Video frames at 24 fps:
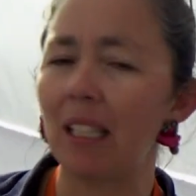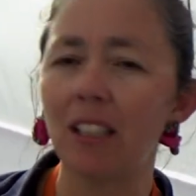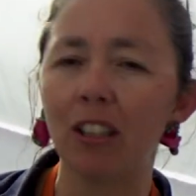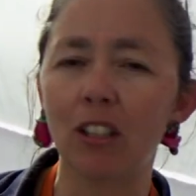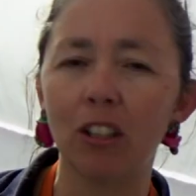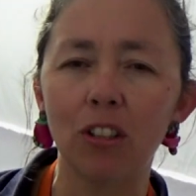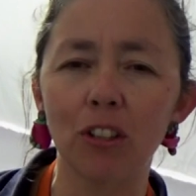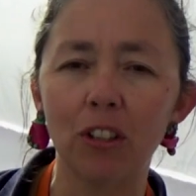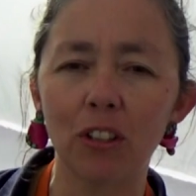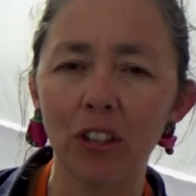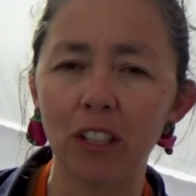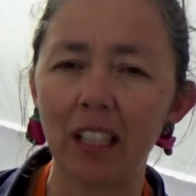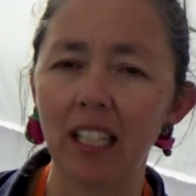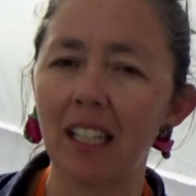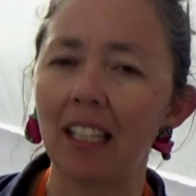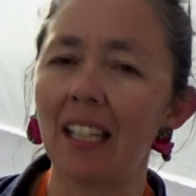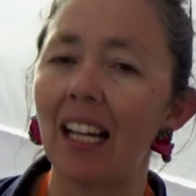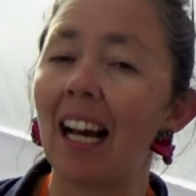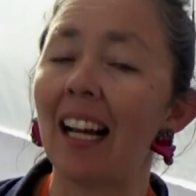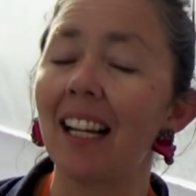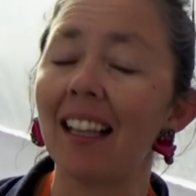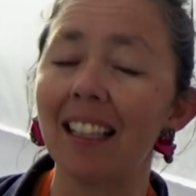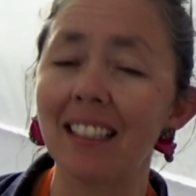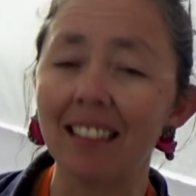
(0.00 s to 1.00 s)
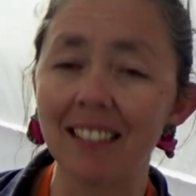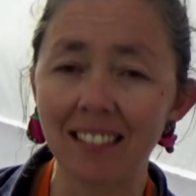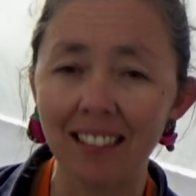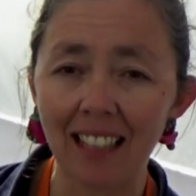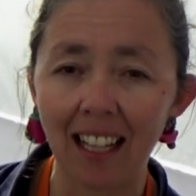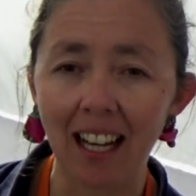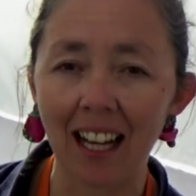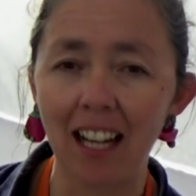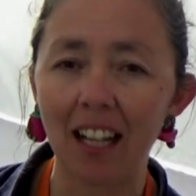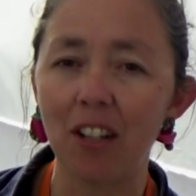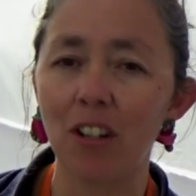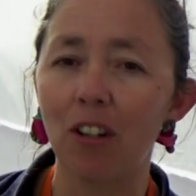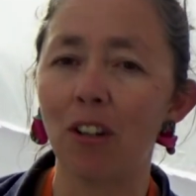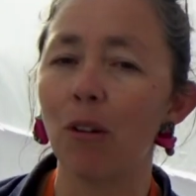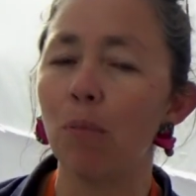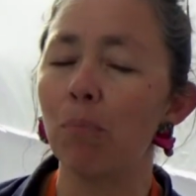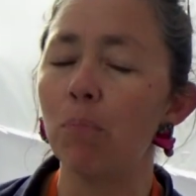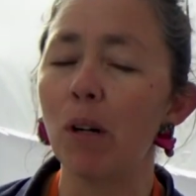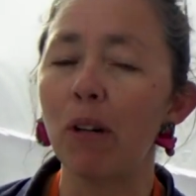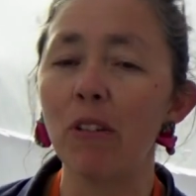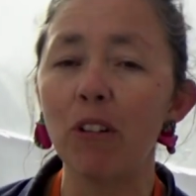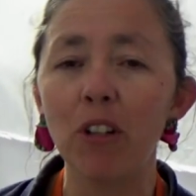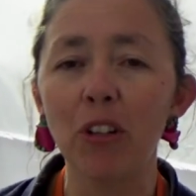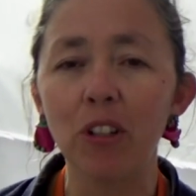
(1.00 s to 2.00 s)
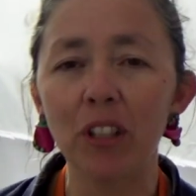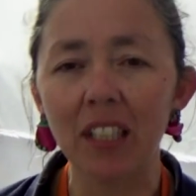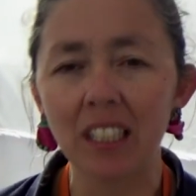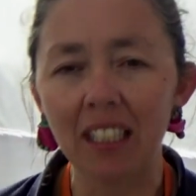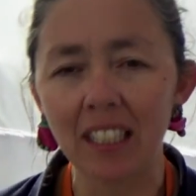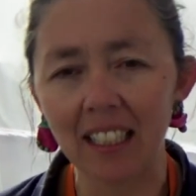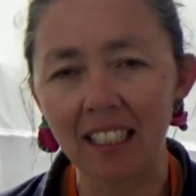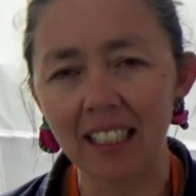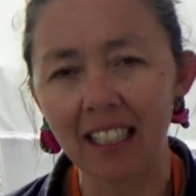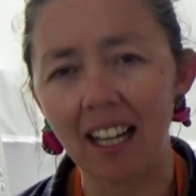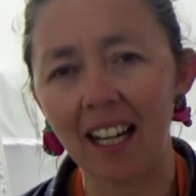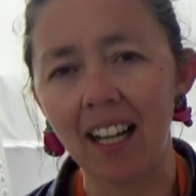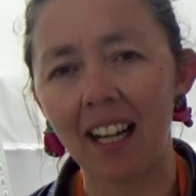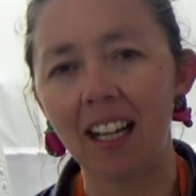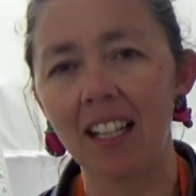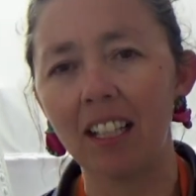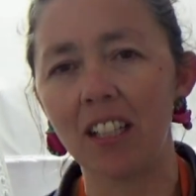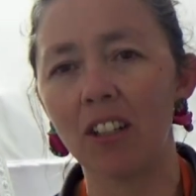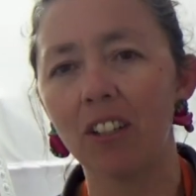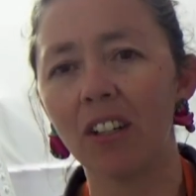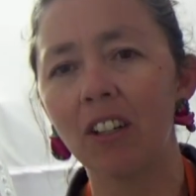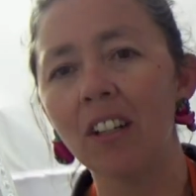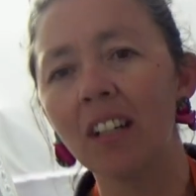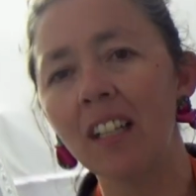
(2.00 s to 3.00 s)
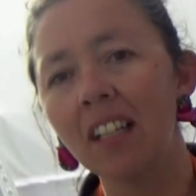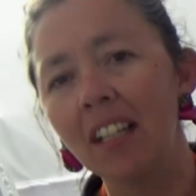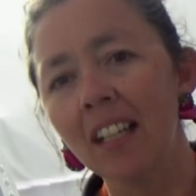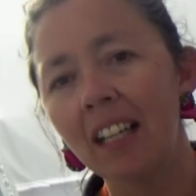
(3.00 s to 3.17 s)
pintores, artesanos, pueblos originarios,